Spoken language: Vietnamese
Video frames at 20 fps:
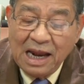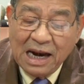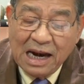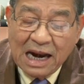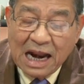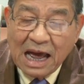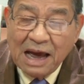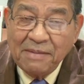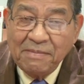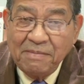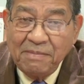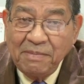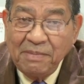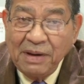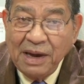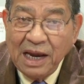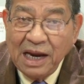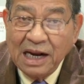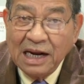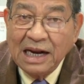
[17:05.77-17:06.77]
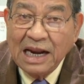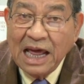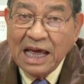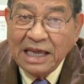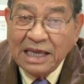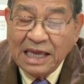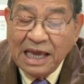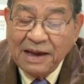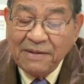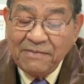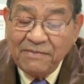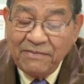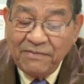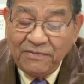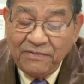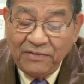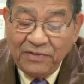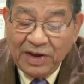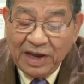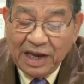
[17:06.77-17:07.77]
đã bị lây nhiễm
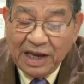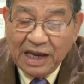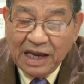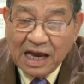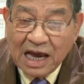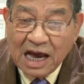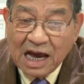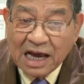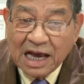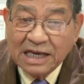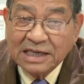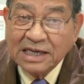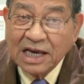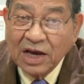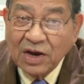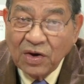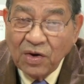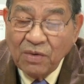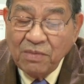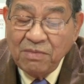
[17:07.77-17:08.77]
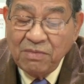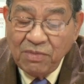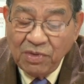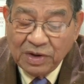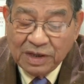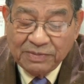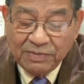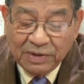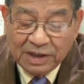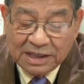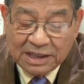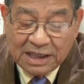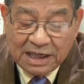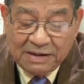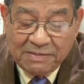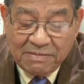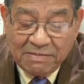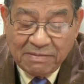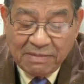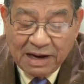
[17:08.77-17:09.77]
vì à, cái dịch cúm
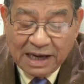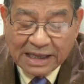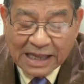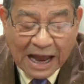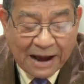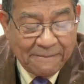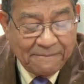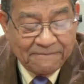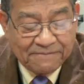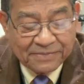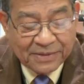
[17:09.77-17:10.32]
1918.